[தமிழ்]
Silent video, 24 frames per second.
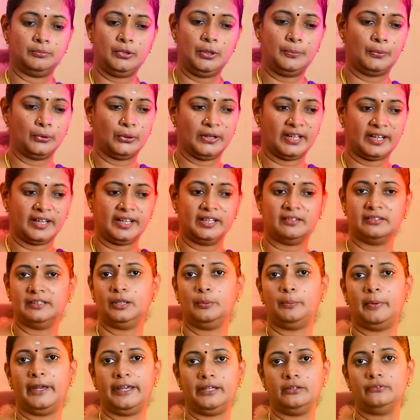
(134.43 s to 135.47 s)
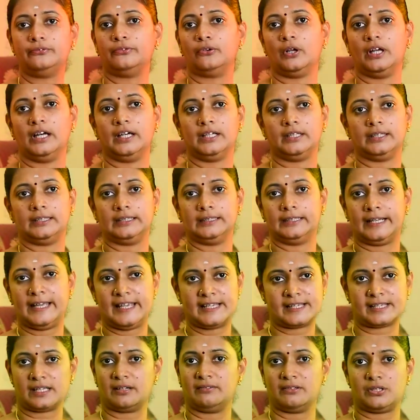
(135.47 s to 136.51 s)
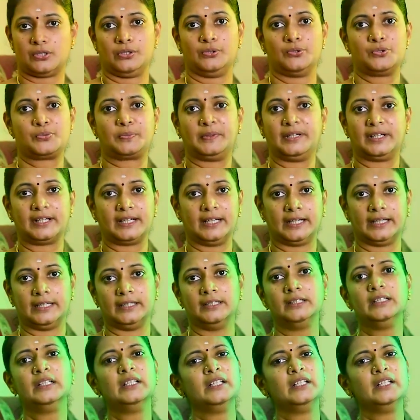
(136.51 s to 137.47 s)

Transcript: இப்போ நிறையா வந்து பெயின்ஃபுல்லாக இருக்குது ரேசர் வச்சு யூஸ் பண்ணுறாங்க